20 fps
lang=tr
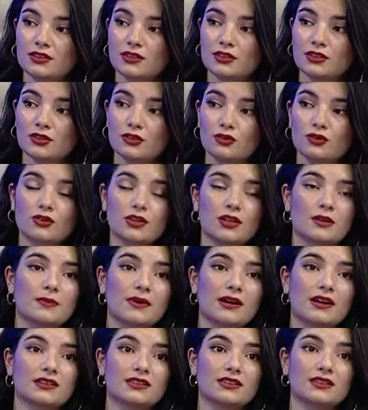kiloya
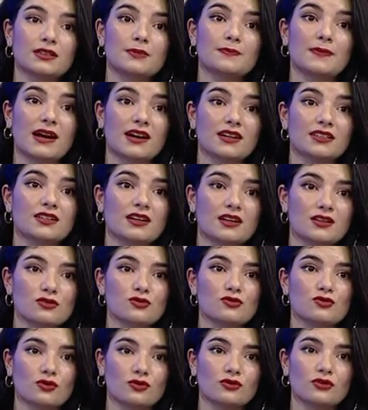bağlı
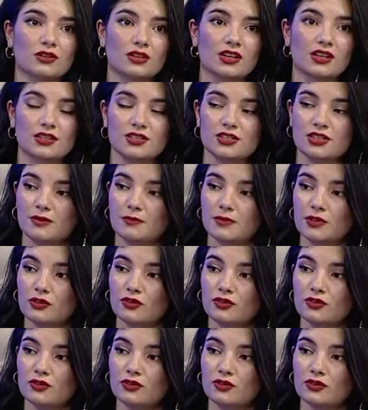hipertansiyon da gelişebiliyor.